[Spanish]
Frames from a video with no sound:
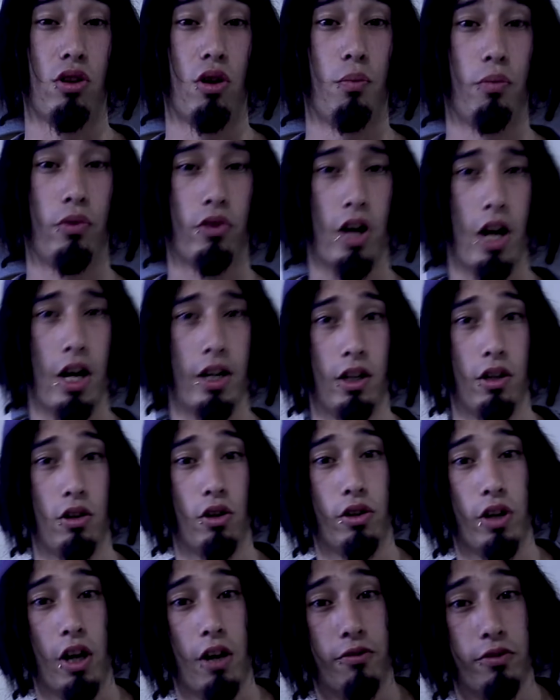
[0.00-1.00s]
los murales,
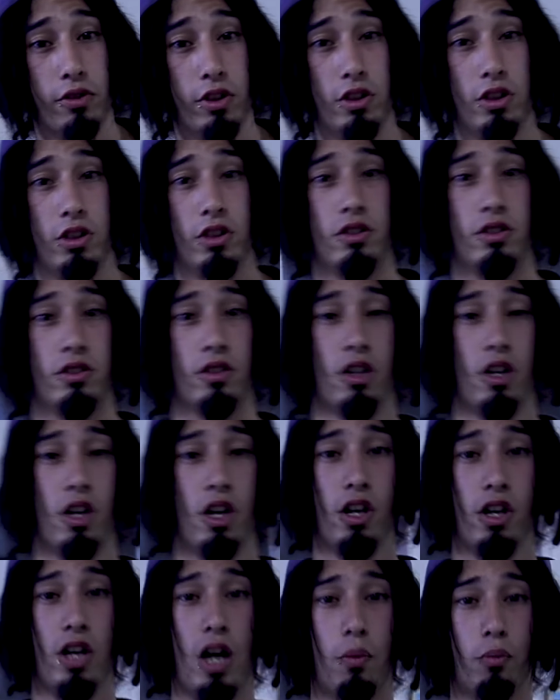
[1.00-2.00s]
los grafitis,
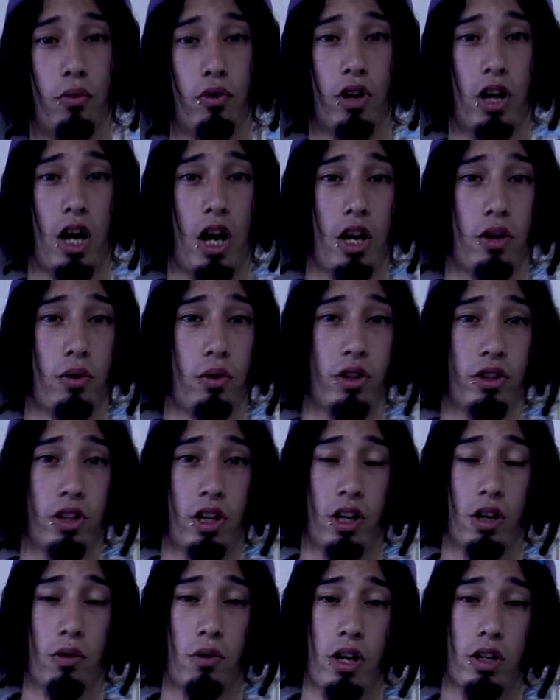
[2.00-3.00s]
la murga de
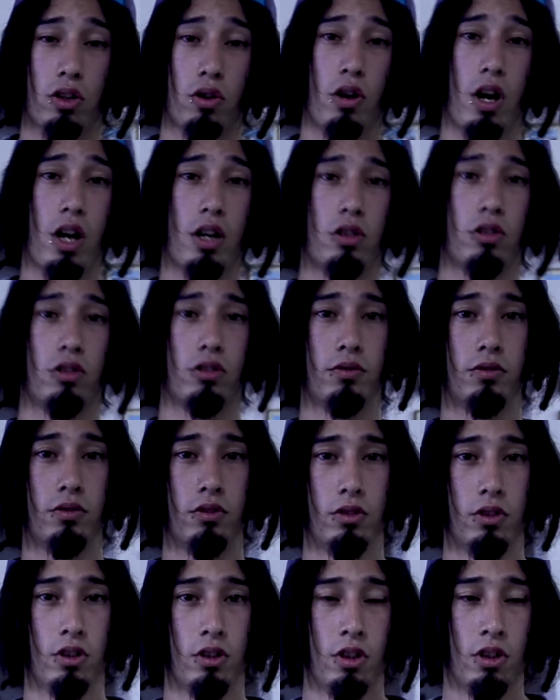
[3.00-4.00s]
duendes del barrio bajo,
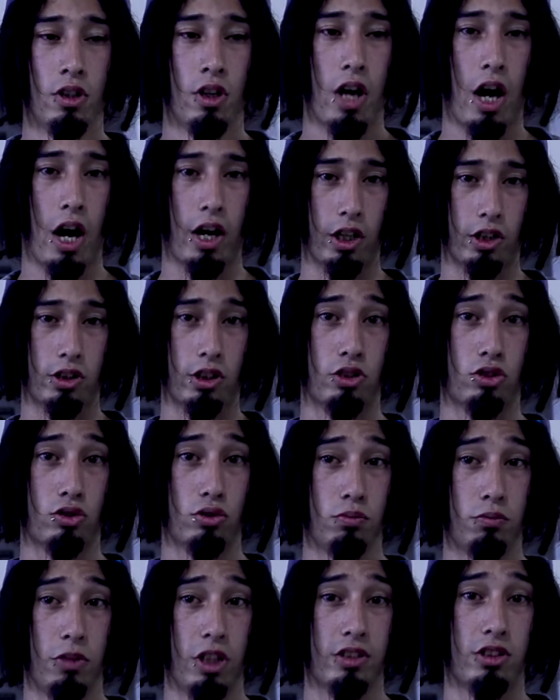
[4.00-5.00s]
a que te
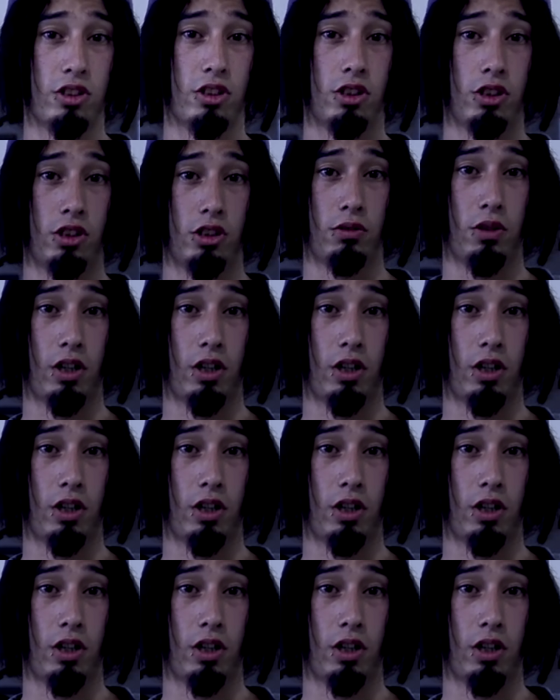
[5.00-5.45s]
sumes y